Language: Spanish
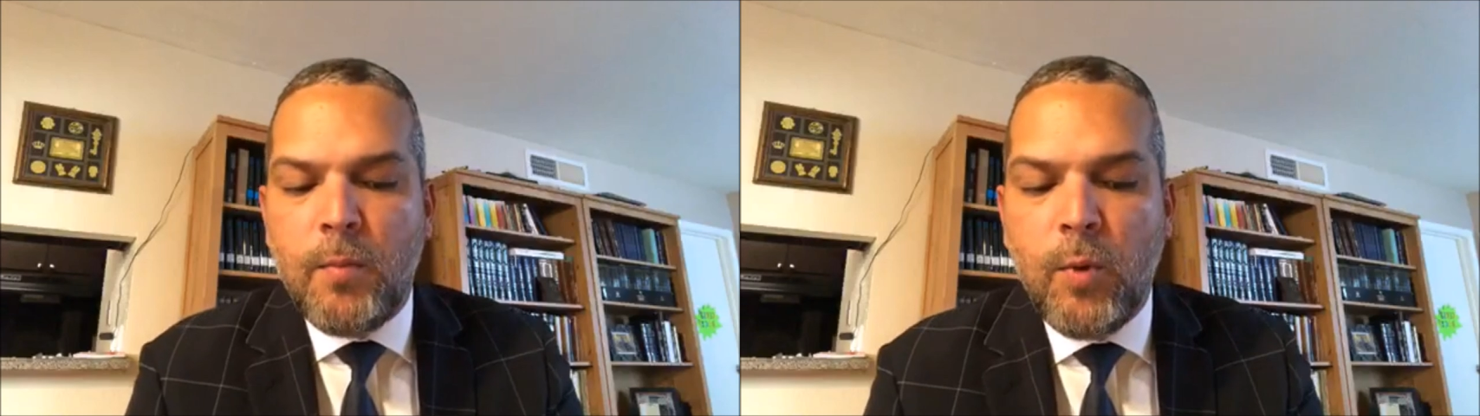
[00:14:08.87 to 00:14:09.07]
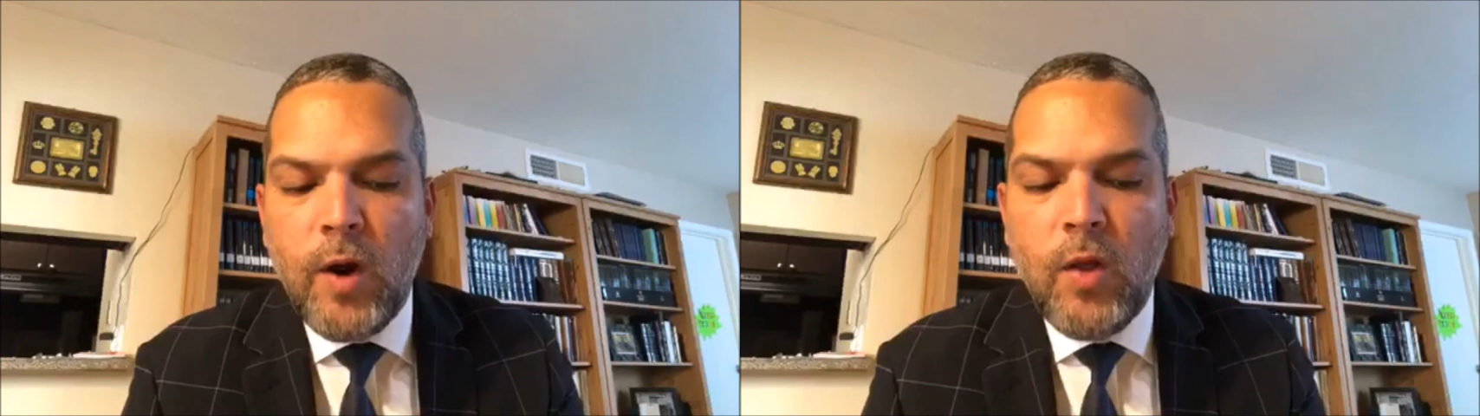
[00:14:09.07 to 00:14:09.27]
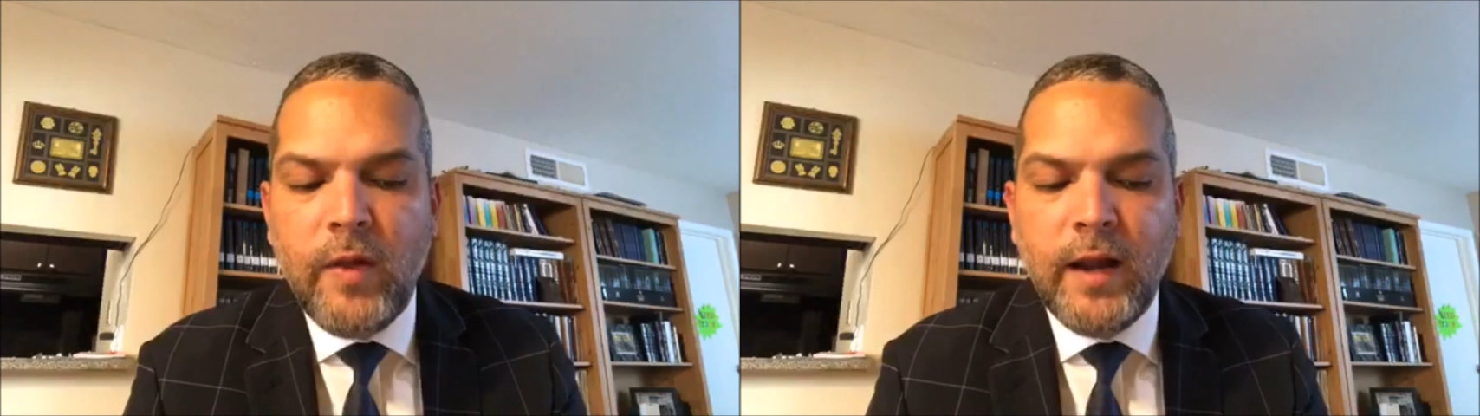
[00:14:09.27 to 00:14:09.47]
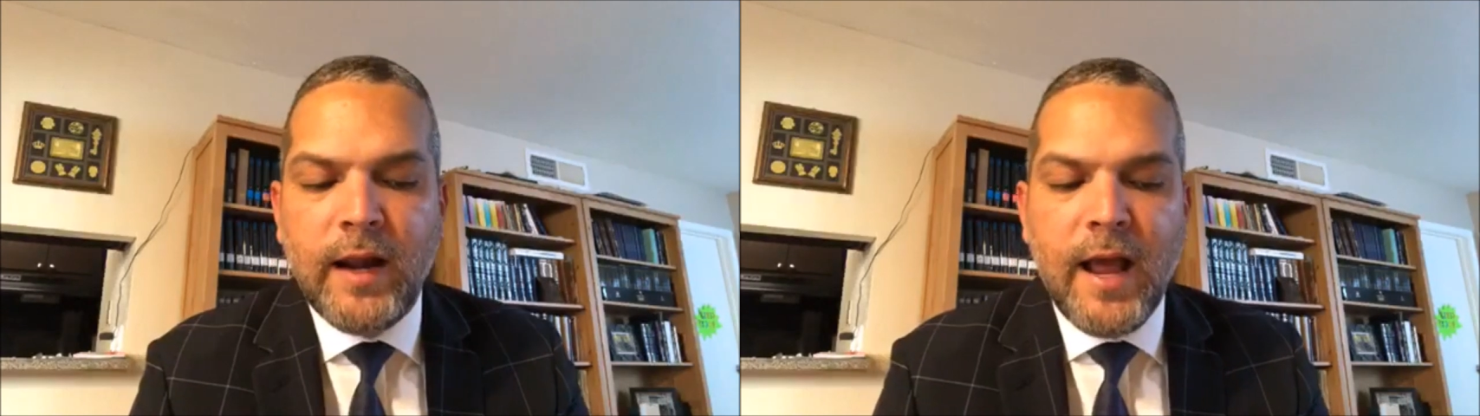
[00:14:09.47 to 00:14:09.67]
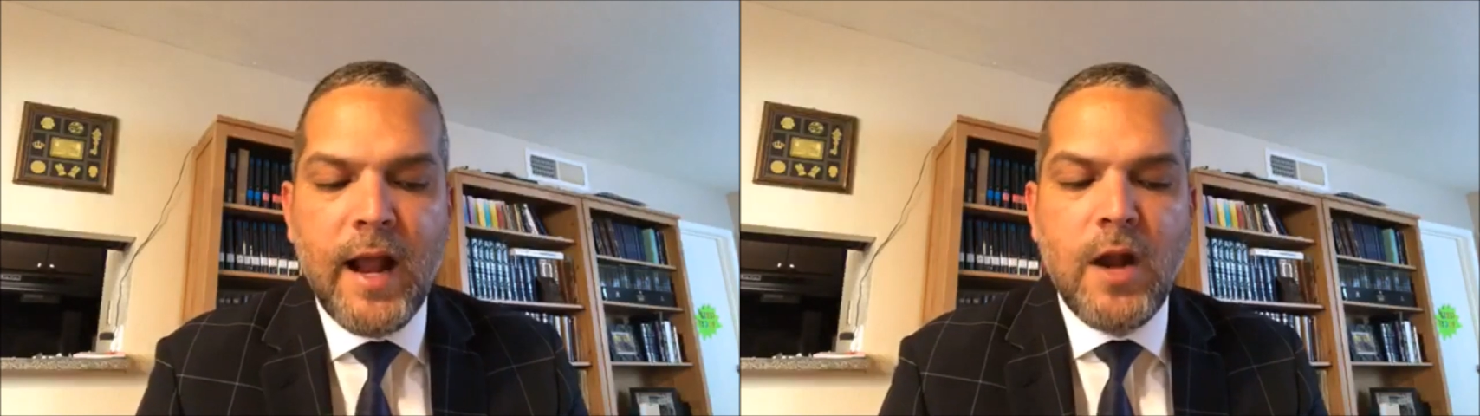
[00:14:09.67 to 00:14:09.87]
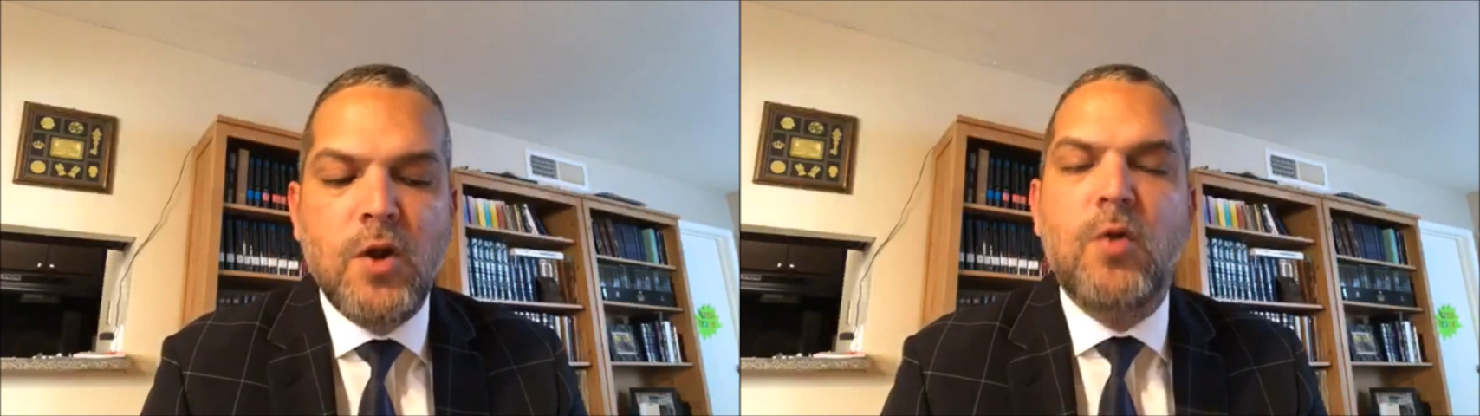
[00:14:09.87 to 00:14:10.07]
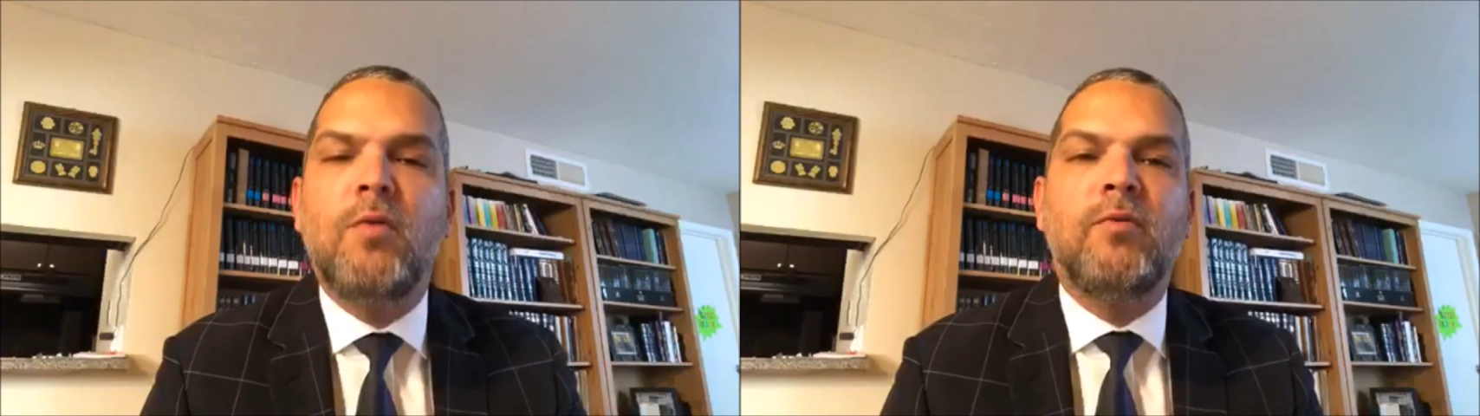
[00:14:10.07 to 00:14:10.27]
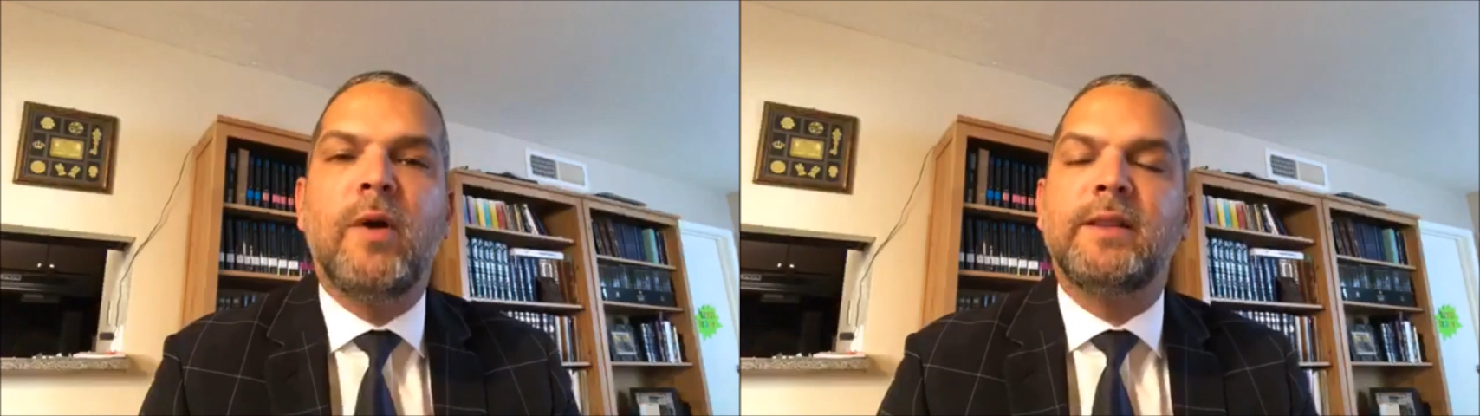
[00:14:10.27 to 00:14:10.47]
pueblo de Israel
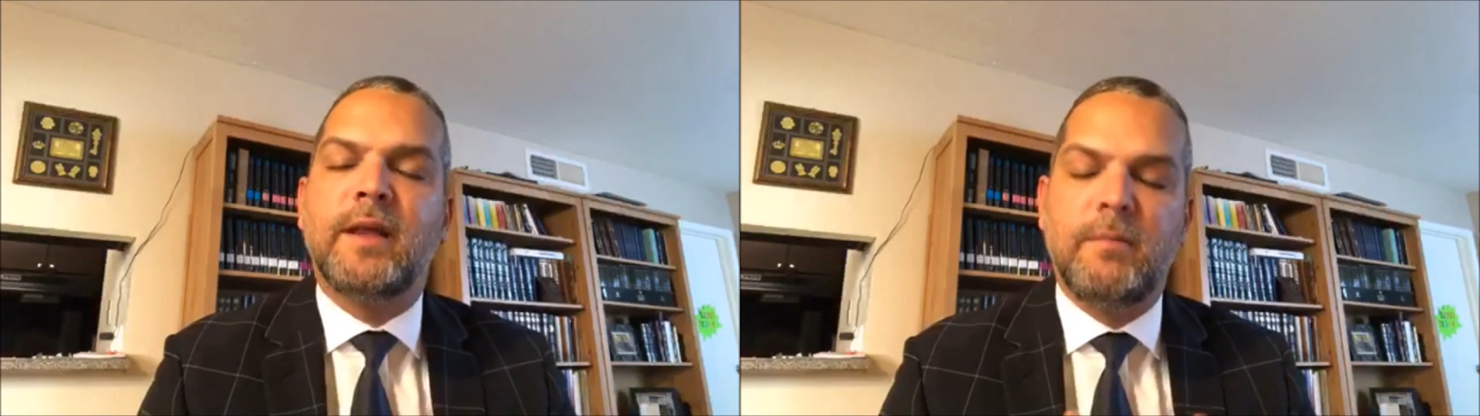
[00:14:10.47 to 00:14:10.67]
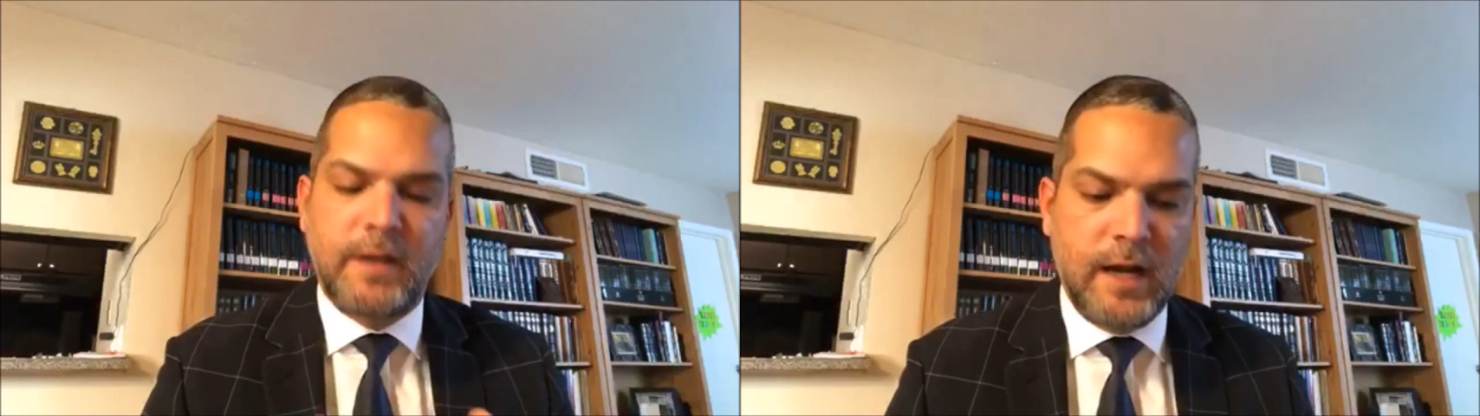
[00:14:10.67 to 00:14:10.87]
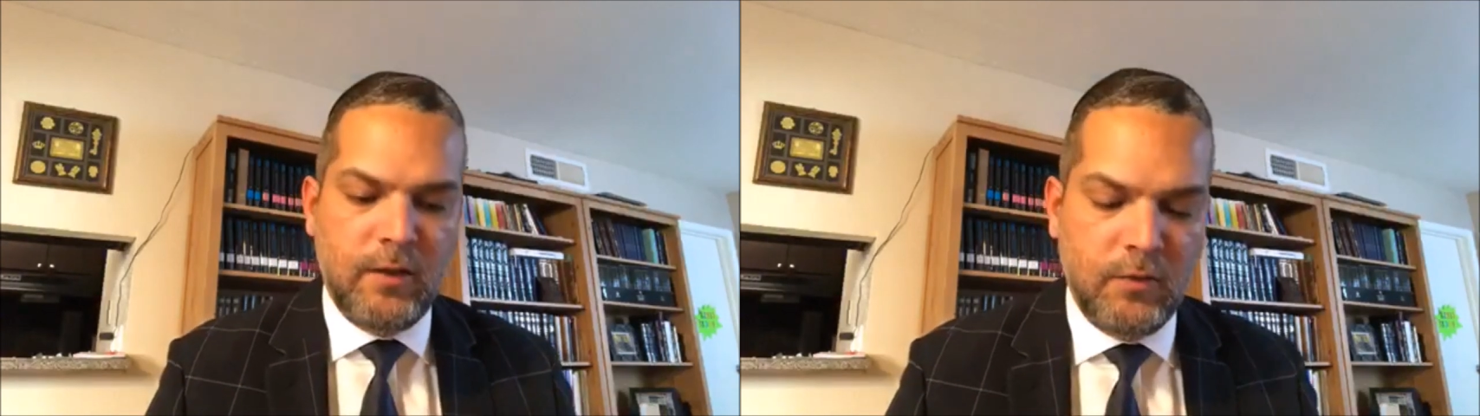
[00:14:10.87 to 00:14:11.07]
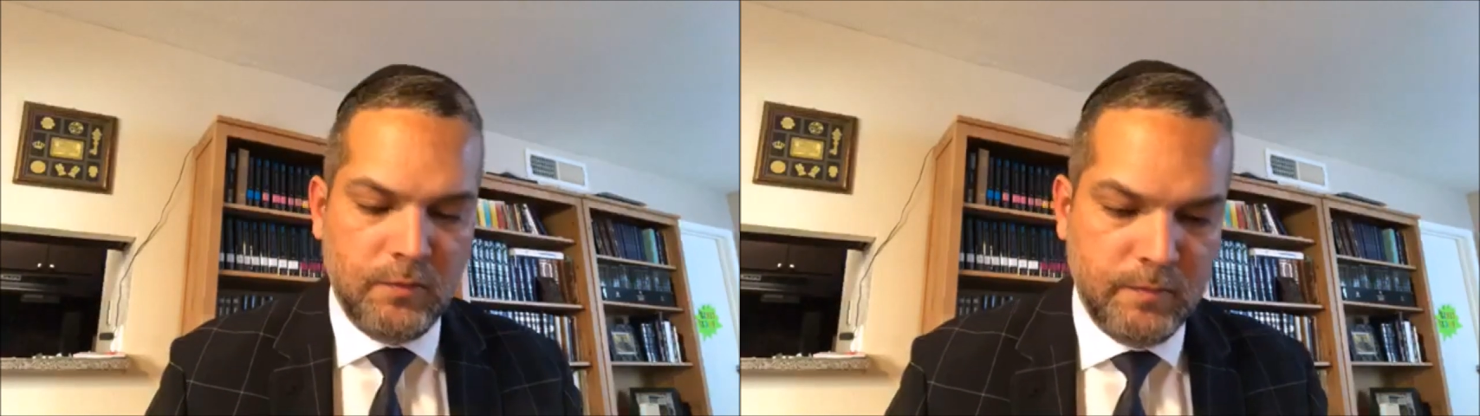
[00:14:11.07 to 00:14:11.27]
no fue exterminado.